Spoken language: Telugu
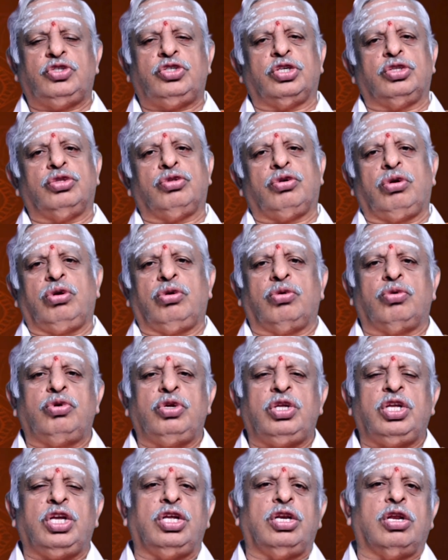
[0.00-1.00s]
చంద్రుడు
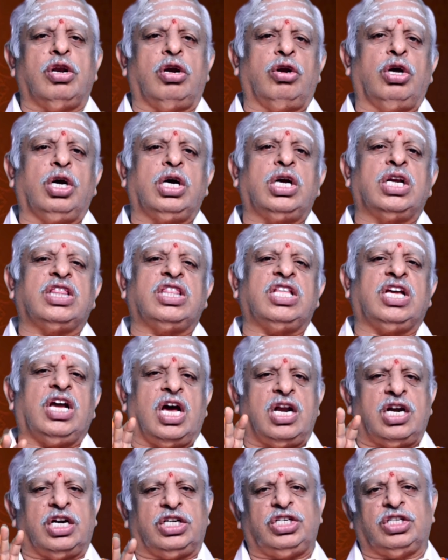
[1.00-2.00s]
ఈ నెలలో
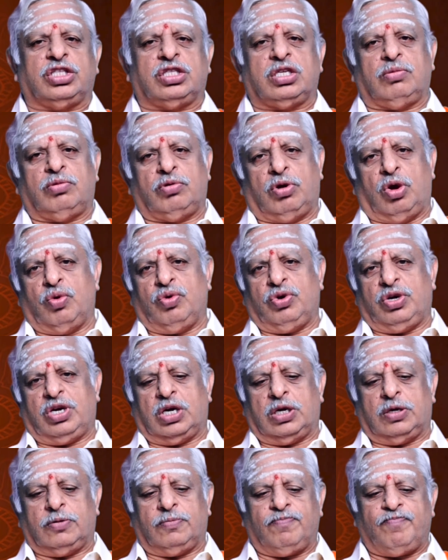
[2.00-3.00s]
కృతికా నక్షత్రంలో
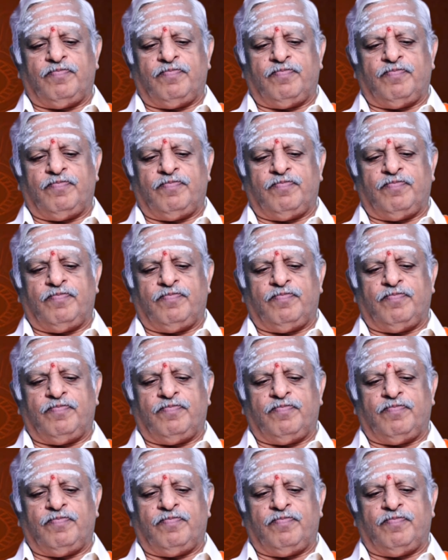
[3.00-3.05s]
ఉంటాడు